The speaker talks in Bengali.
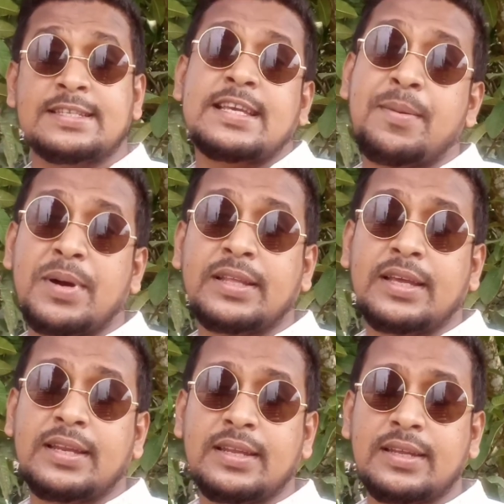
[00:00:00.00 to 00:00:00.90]
যে
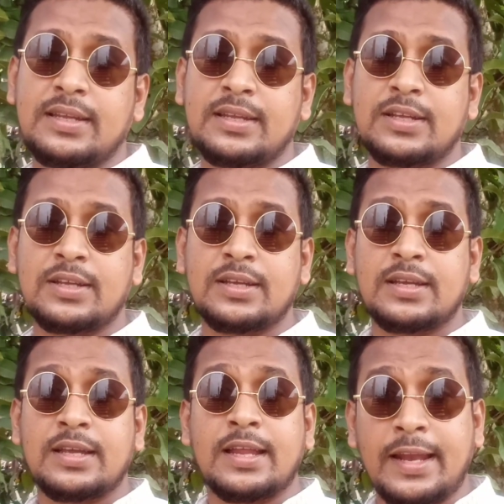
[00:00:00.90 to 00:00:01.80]
আমাদের
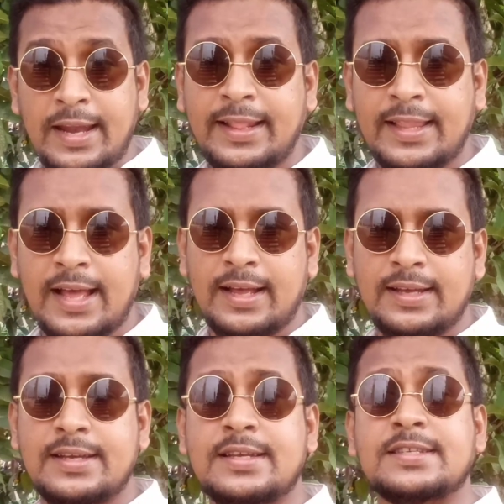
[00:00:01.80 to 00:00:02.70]
নেতা
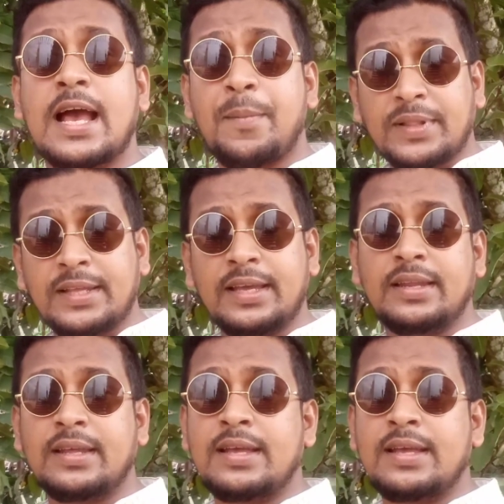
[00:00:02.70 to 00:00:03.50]
যে আমাদের